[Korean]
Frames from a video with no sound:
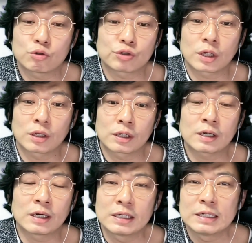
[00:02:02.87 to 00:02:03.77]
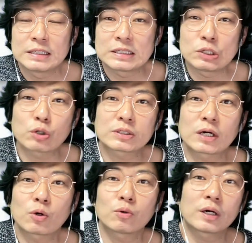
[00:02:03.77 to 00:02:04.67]
것 중에 하나가 지역
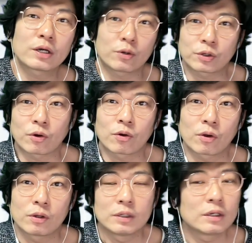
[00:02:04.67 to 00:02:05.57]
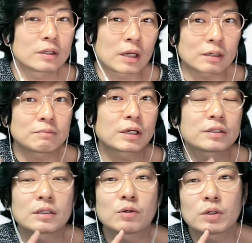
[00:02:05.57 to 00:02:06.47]
상권과의 연결.
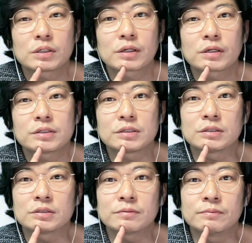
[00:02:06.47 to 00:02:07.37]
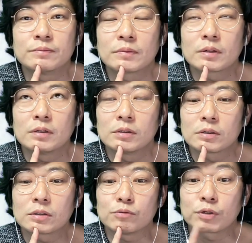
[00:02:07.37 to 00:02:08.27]
당근마켓이라고 하는 게 지금
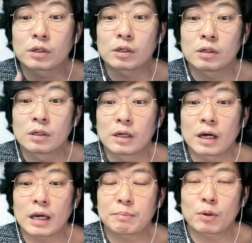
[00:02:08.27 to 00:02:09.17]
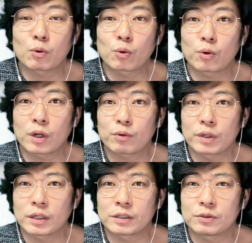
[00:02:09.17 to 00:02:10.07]
그 우리가 하이퍼 로컬이라고
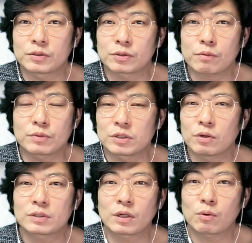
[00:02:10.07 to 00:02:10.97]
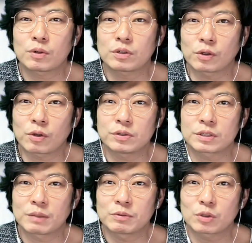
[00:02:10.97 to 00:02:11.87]
이야기하는 것처럼 지역 상권을
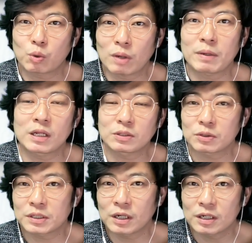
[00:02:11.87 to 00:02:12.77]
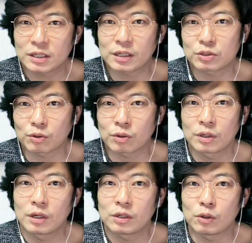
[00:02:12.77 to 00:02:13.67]
연결시키면서 꽤 많이 성장하기 시작했죠.
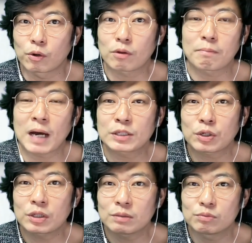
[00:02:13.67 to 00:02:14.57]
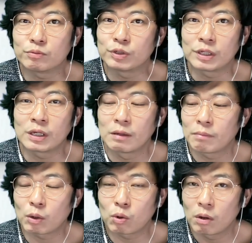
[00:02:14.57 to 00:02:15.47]
여기서 빠져 있는 부분이
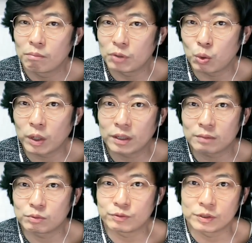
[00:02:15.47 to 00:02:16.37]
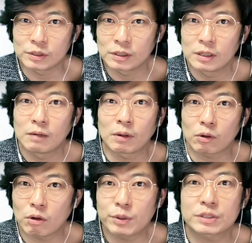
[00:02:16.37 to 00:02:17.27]
바로 비용에 대한 부분들, 바로
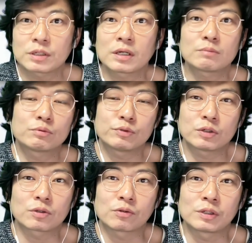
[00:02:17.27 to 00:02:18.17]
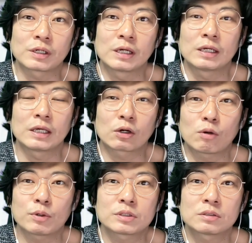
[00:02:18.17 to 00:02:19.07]
커머스에 대한 부분이었었는데 이
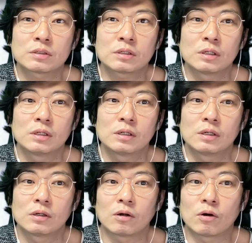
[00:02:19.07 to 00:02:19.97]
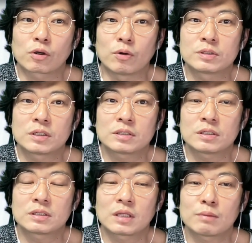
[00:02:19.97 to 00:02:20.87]
커머스를 어, 결제
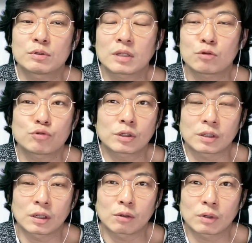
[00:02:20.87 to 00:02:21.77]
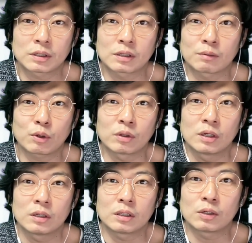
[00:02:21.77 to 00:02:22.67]
시스템을 태우게 된다라고 한다면
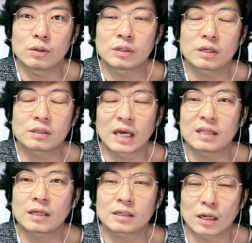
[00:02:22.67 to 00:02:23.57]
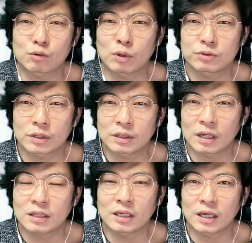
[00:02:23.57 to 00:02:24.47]
이거에 대한 데이터를 갖고 갈 수
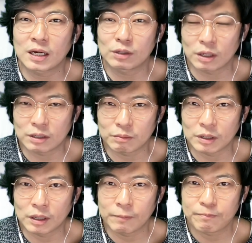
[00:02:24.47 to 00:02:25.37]
있다는 얘기가 되게 됩니다.